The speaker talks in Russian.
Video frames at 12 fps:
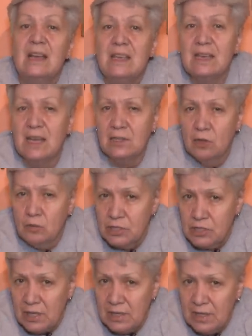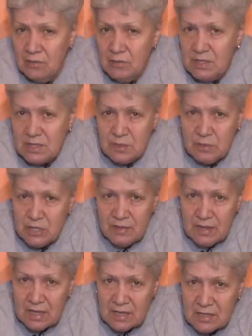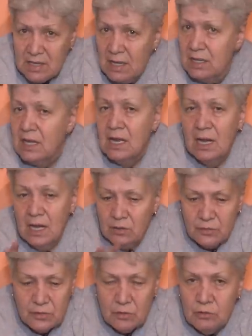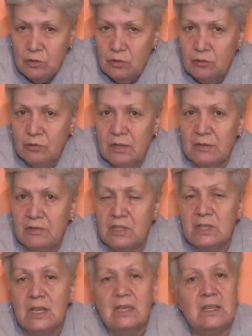И когда корочка льда вместе с мочевиной растает, оно все уйдет туда вниз.